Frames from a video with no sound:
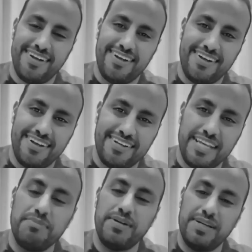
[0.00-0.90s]
آه،
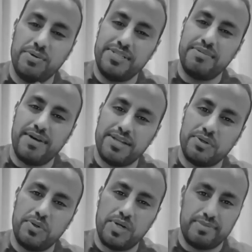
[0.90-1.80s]
قبل ولدي ما
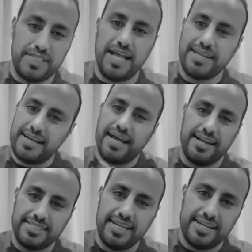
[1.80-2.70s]
يدخل اولى ابتدائي كان
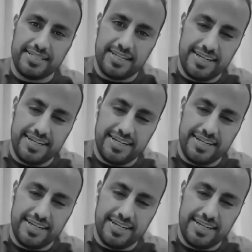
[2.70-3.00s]
خلاص خلص